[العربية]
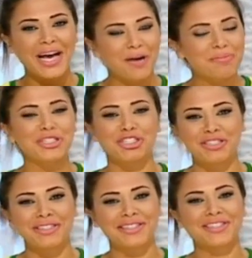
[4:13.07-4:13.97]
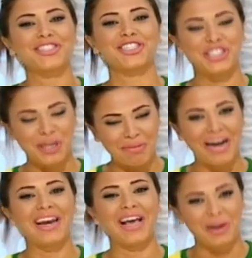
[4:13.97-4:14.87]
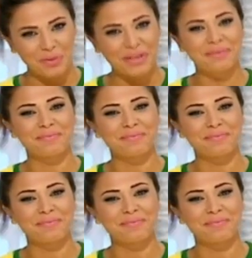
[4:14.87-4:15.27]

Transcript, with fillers: اهم شيء الجمعه الحلوه